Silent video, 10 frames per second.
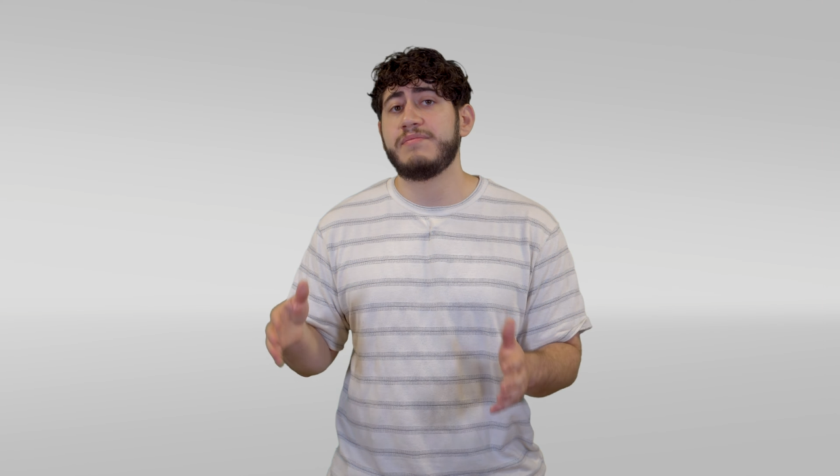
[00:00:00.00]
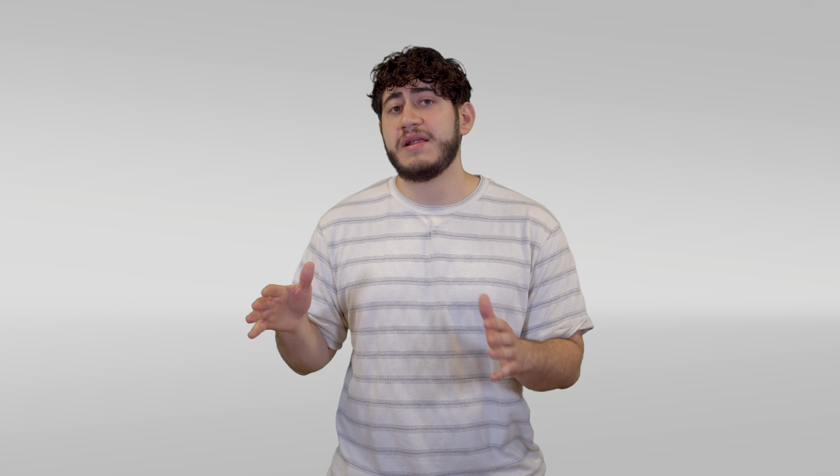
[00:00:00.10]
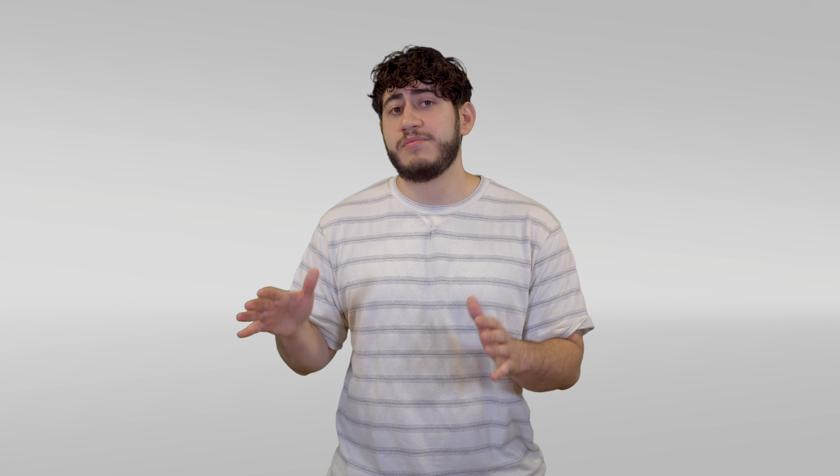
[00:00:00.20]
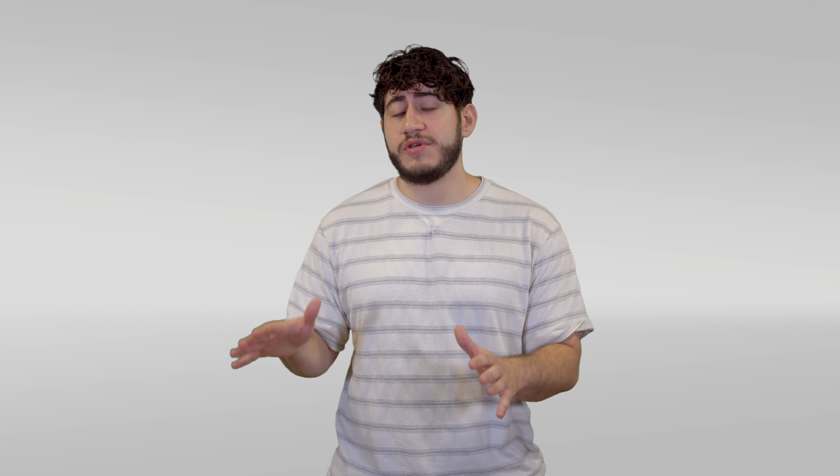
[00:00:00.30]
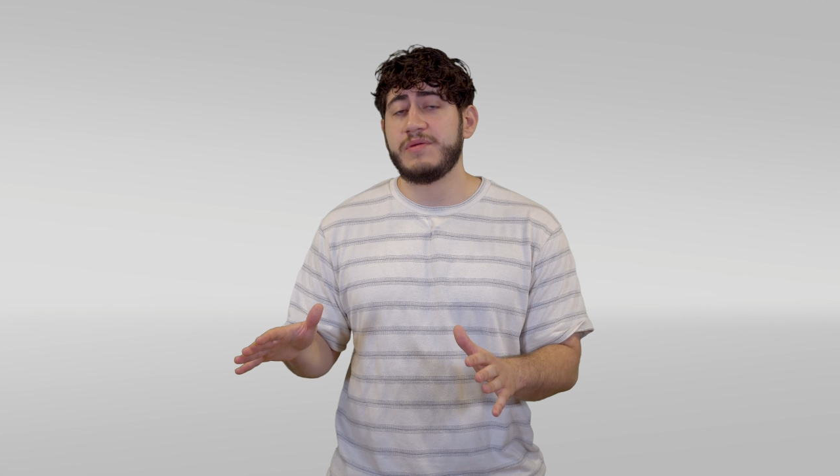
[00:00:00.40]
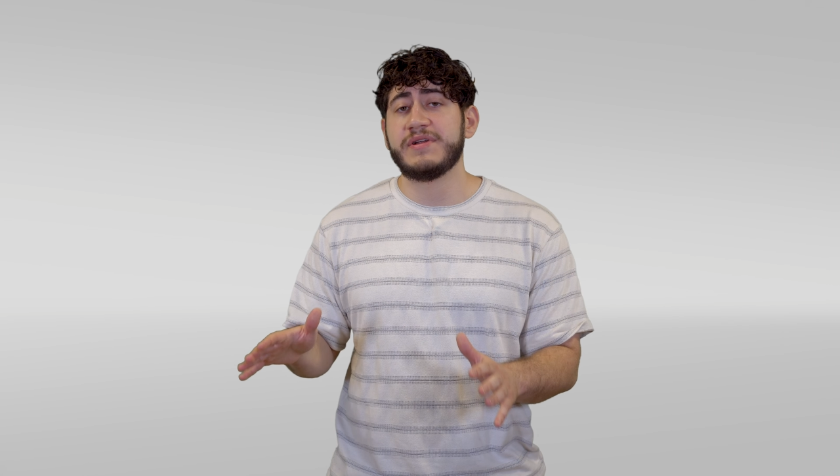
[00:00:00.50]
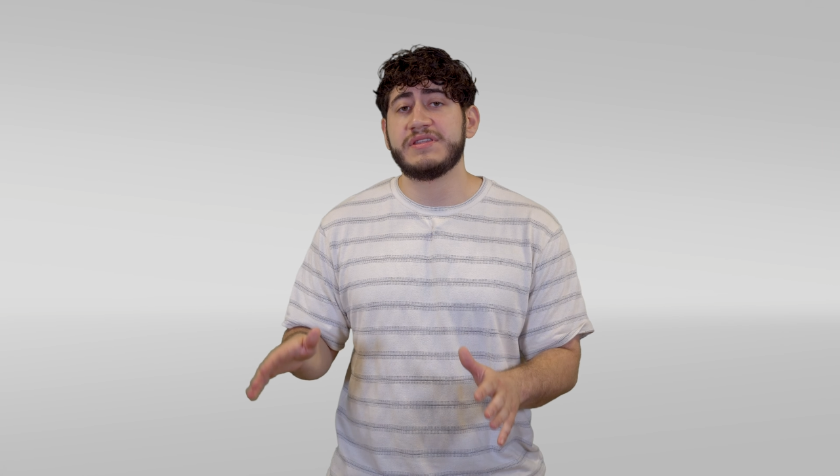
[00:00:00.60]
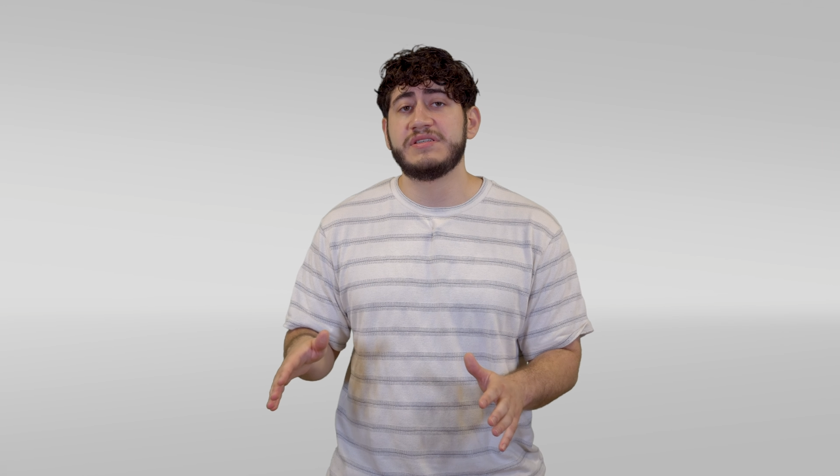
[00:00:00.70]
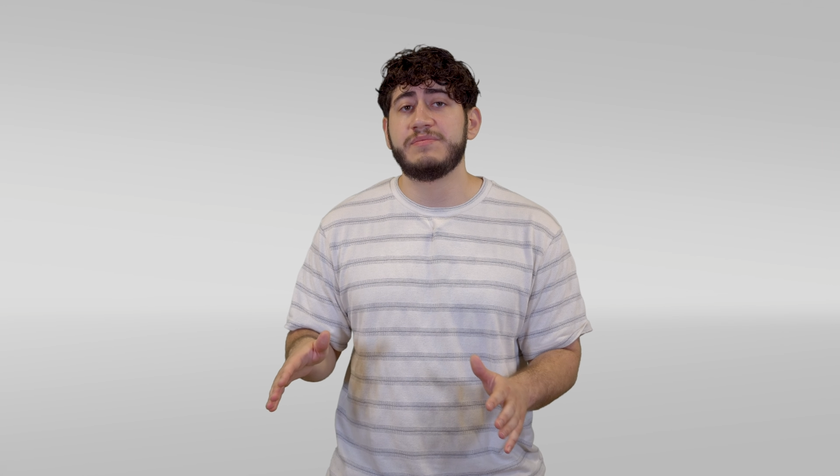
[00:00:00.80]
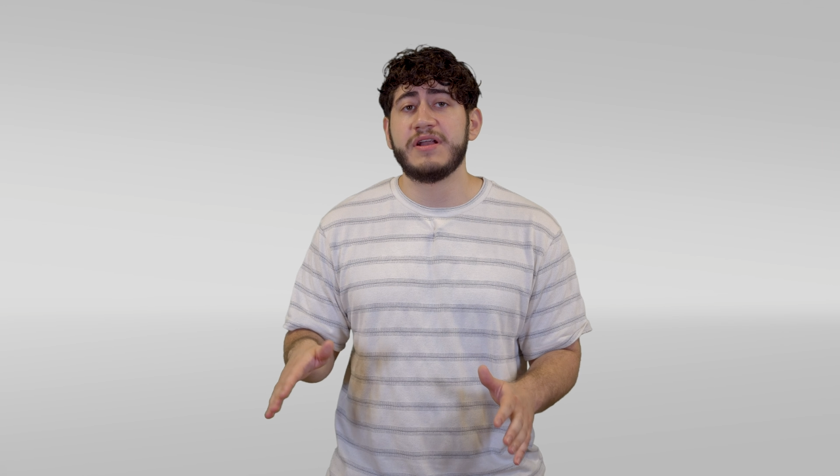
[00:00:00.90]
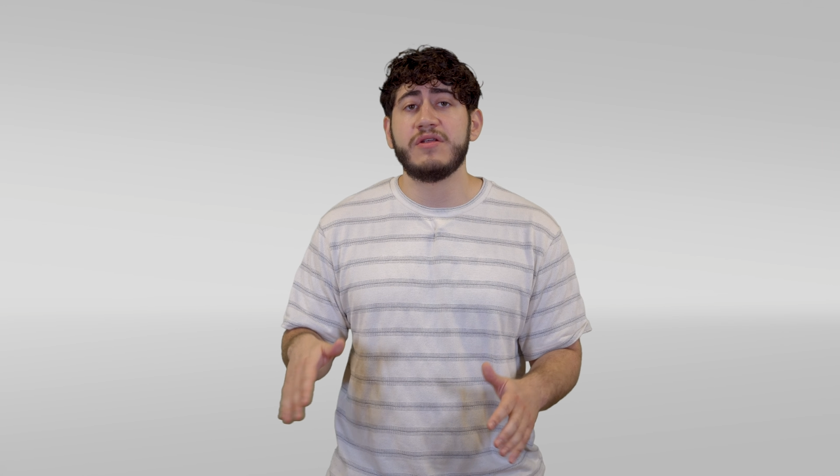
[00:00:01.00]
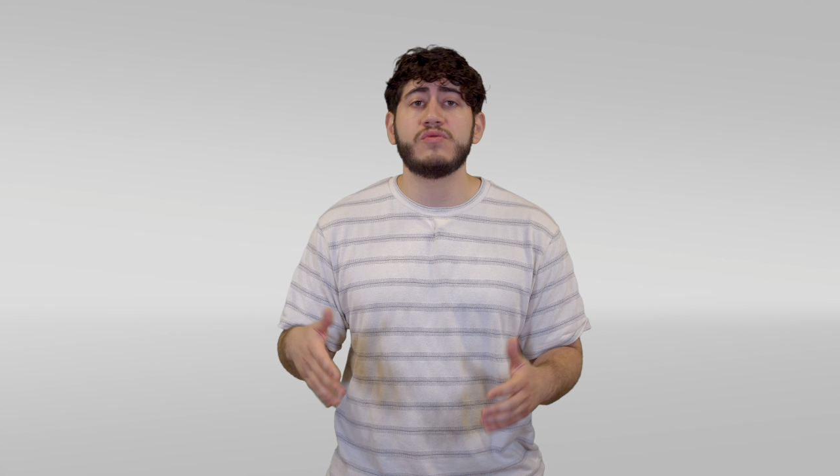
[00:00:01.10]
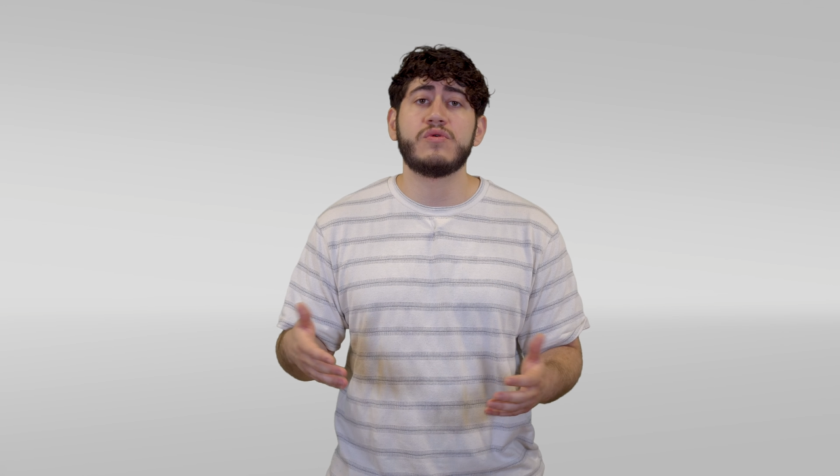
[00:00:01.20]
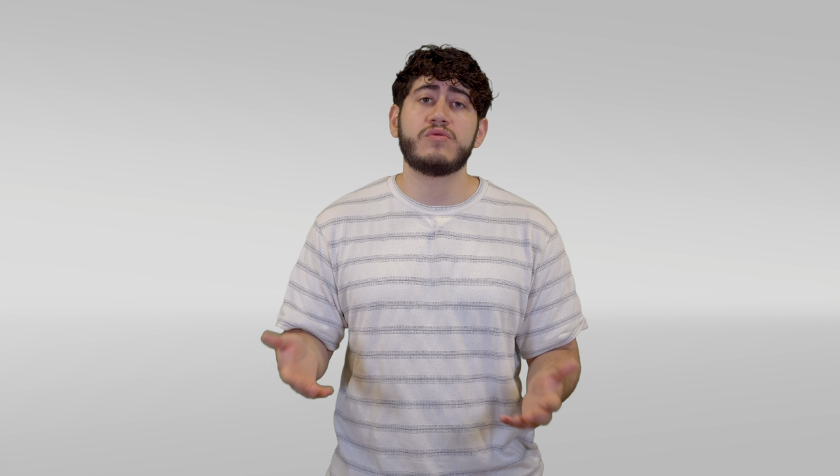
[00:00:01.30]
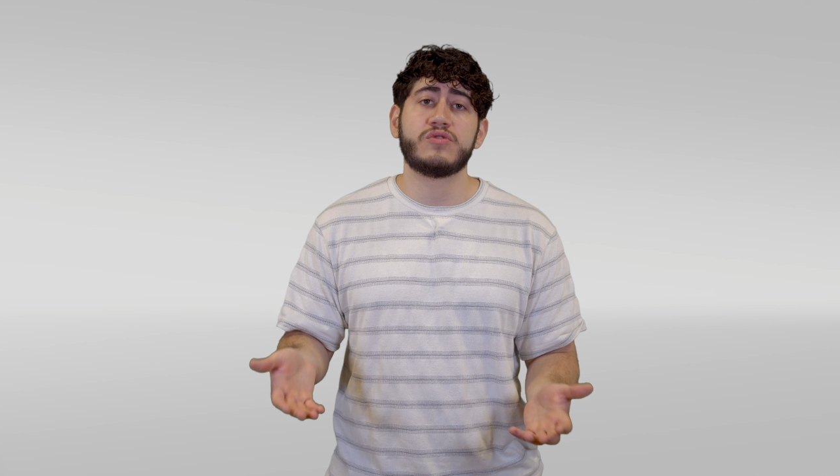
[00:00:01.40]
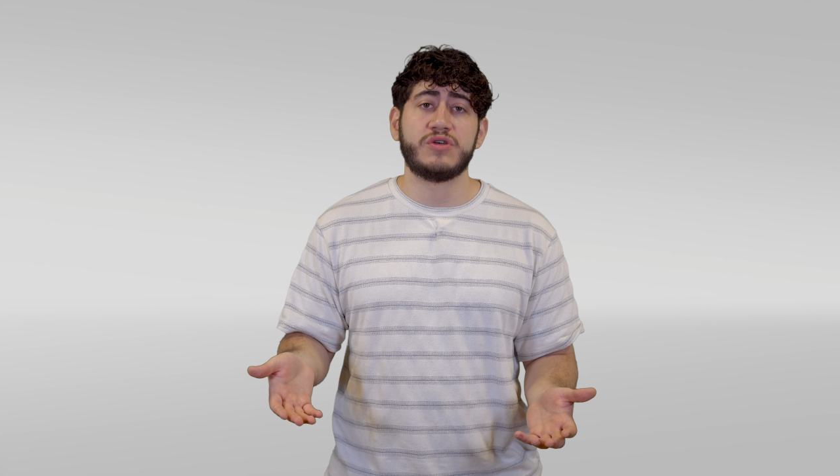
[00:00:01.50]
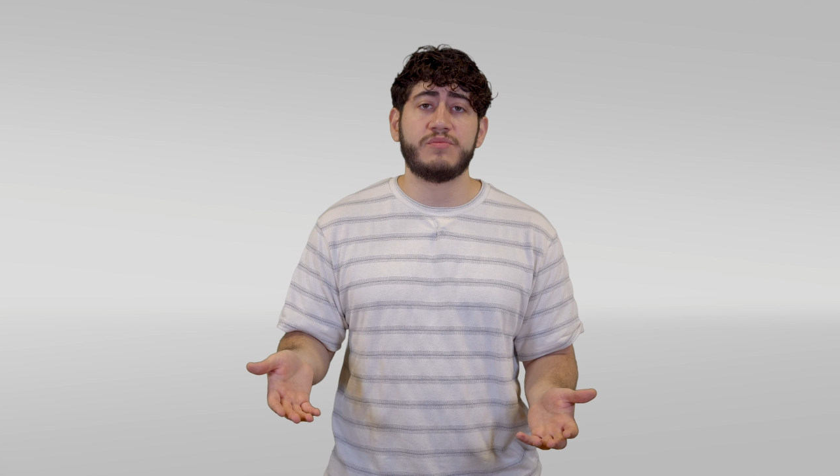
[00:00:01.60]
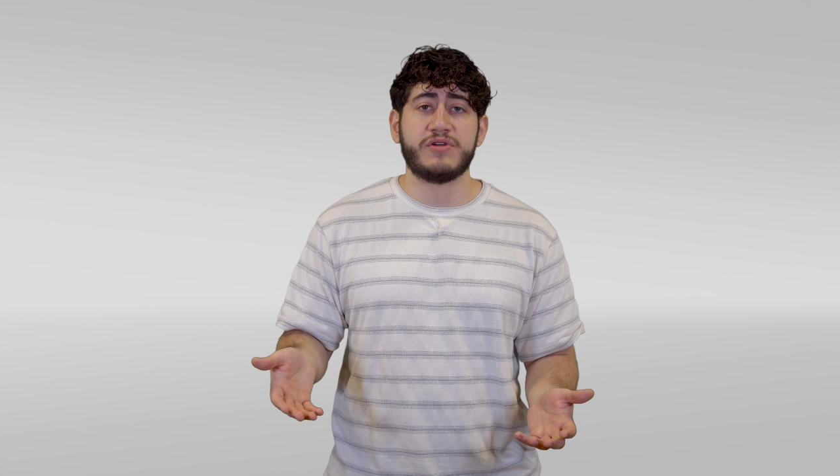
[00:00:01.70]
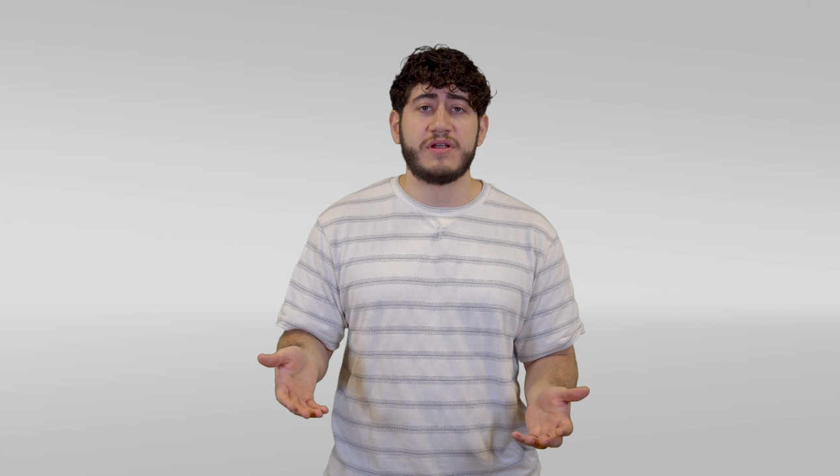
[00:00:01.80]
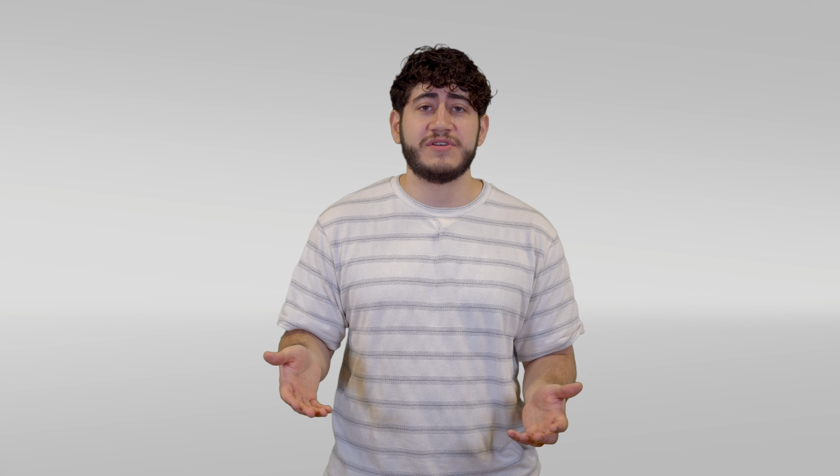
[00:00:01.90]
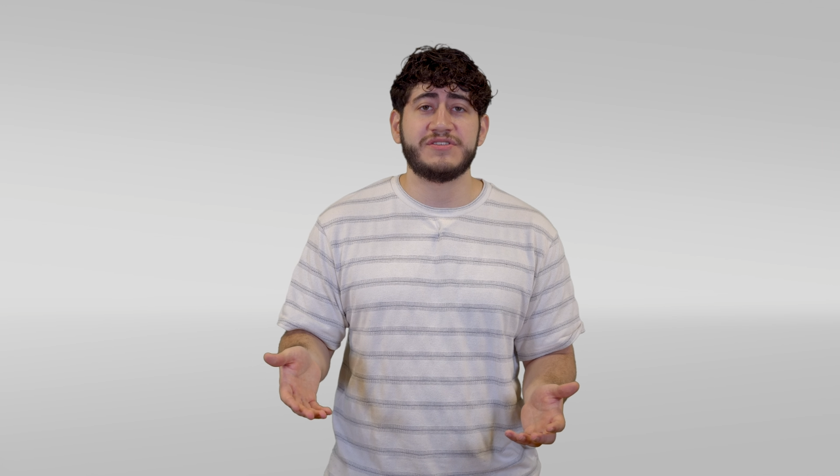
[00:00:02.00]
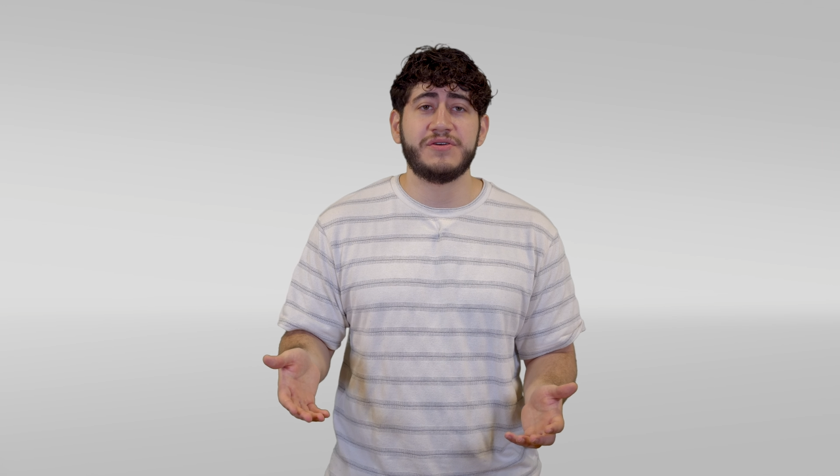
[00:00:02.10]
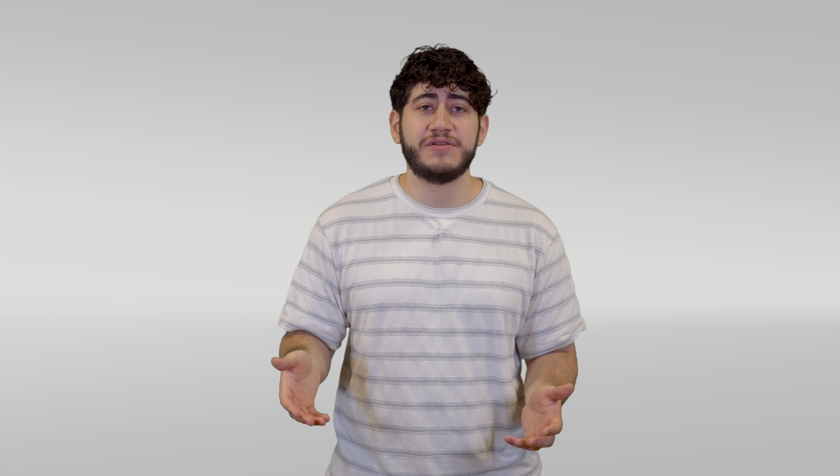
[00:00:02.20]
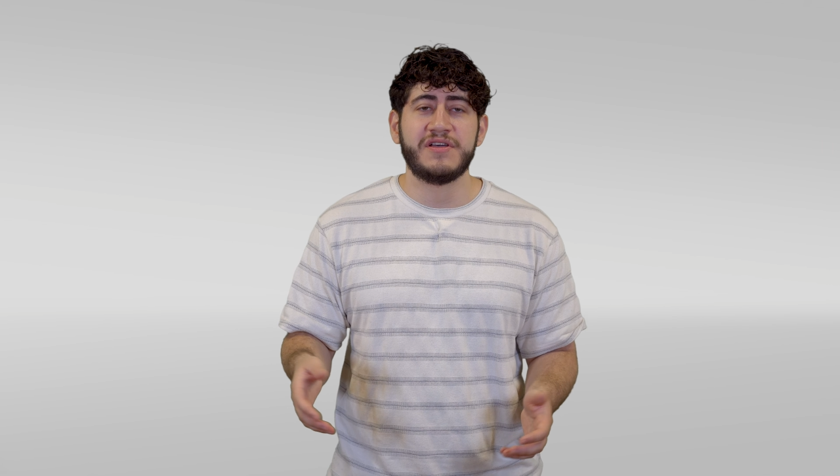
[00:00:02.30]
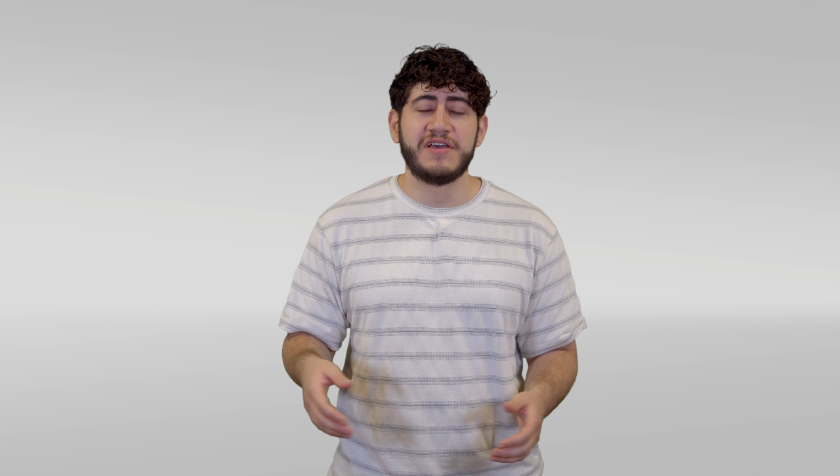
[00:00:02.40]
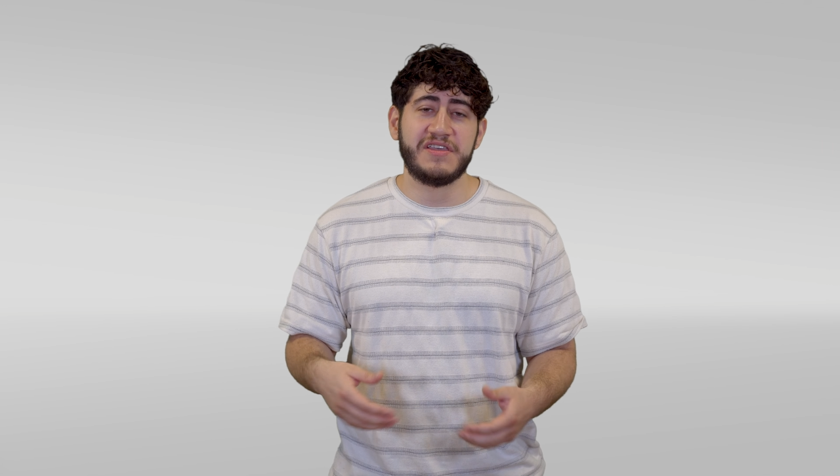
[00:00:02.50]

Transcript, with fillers: para poder participar en un concurso de programación